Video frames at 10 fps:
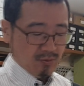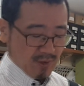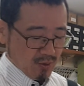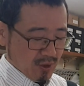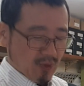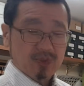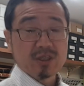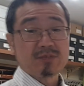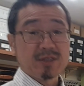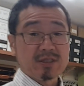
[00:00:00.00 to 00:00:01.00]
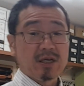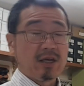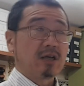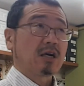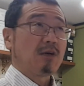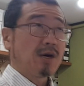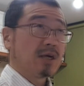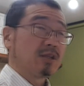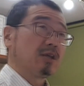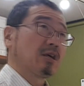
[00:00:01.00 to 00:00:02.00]
まあ、今回お伝えしました、えー、
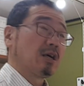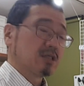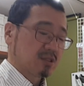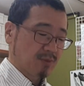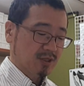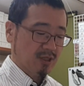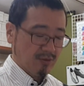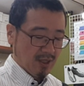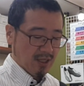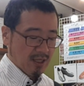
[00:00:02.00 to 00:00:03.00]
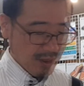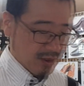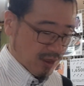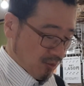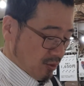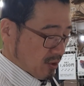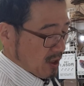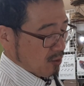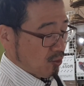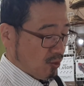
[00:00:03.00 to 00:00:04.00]
革に関しましては、皆さんいろいろ
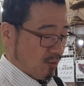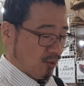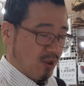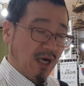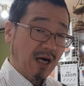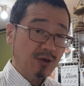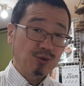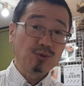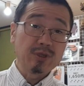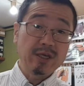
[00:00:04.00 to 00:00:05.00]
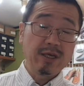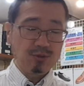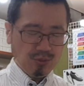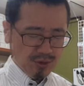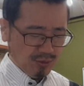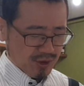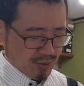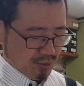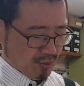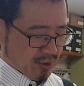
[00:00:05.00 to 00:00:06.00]
なご要望があるようで、特にうち
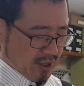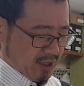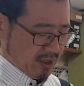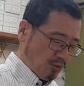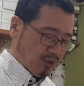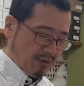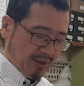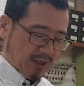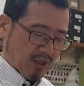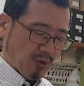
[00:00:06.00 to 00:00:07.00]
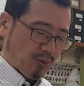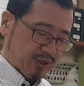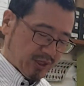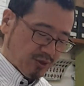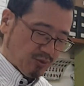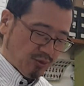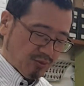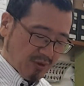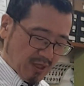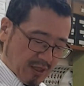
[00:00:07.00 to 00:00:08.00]
の方で、こういう革があったら欲しいという
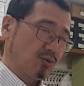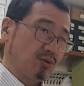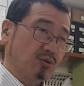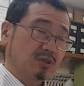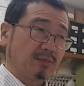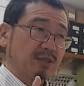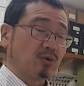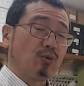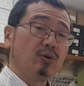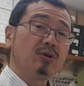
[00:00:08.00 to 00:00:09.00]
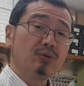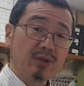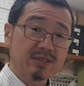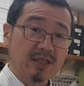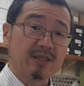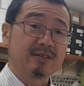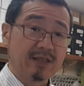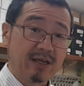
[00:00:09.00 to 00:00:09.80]
のは、一つはまたオイルドレザーです